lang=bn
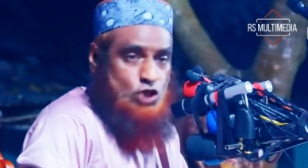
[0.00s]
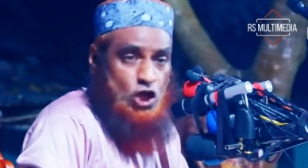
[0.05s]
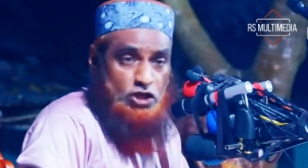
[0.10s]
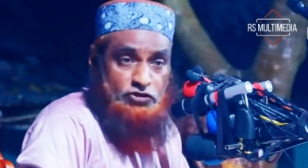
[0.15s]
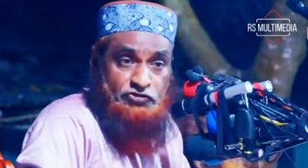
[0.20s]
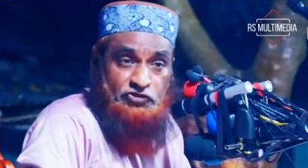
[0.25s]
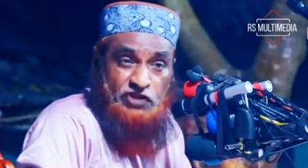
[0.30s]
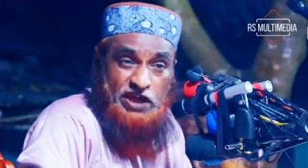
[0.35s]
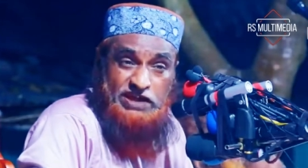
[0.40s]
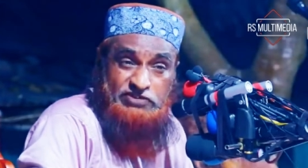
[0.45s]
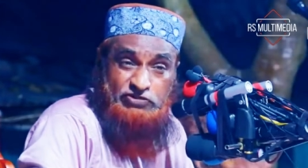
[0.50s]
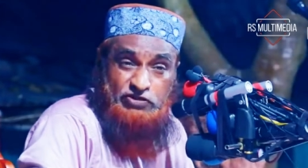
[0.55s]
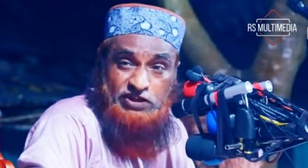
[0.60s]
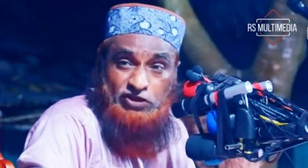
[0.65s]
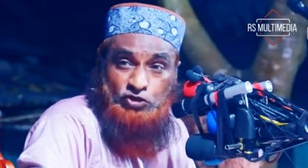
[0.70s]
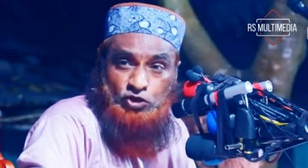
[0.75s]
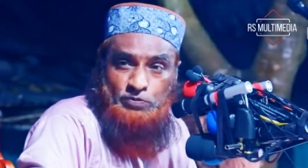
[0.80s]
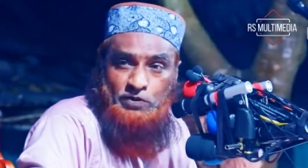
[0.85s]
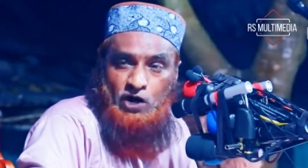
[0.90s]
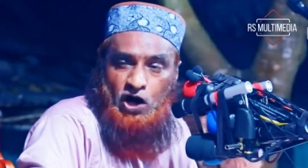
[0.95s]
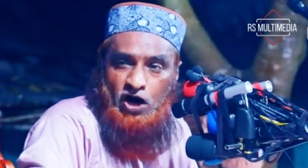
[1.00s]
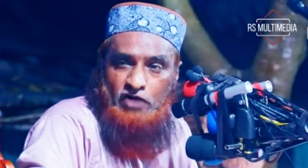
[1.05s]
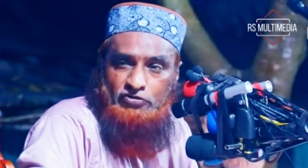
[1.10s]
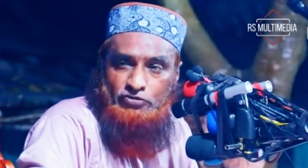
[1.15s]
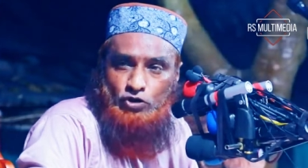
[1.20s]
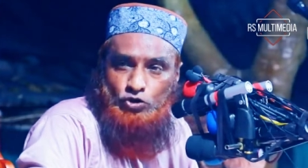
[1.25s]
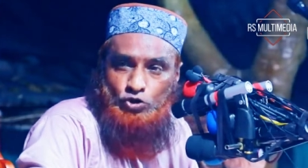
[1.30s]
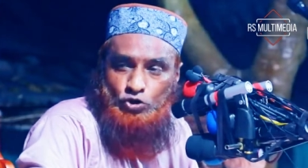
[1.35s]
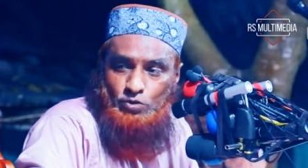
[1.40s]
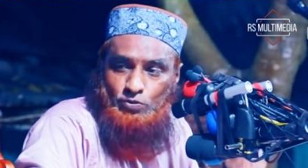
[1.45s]
সত্যিই যদি তুমি
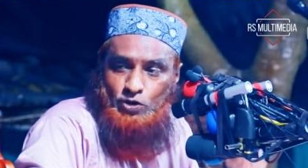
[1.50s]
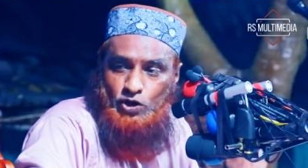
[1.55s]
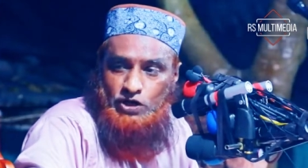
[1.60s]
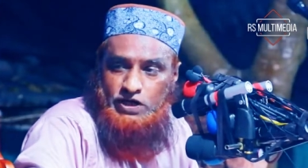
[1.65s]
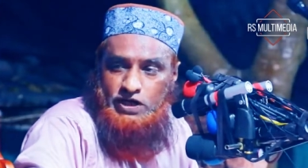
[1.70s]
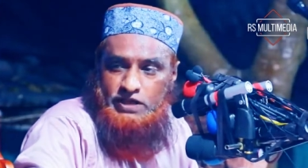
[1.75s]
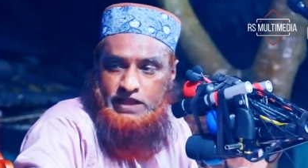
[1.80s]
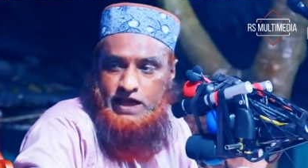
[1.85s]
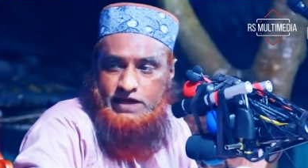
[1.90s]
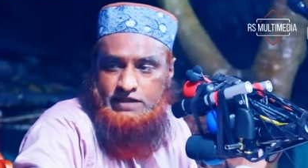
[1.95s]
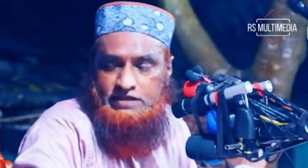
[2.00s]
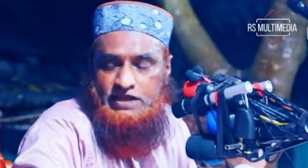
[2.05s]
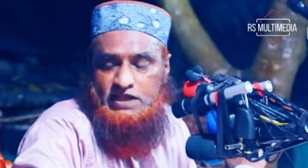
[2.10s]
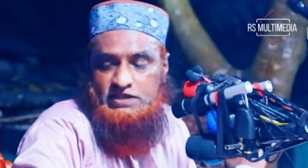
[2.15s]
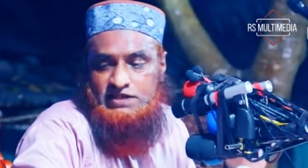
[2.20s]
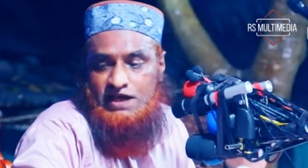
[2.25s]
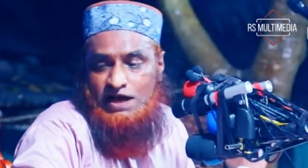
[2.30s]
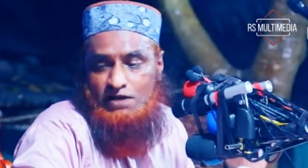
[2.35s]
হজরত উমরকে দেখতে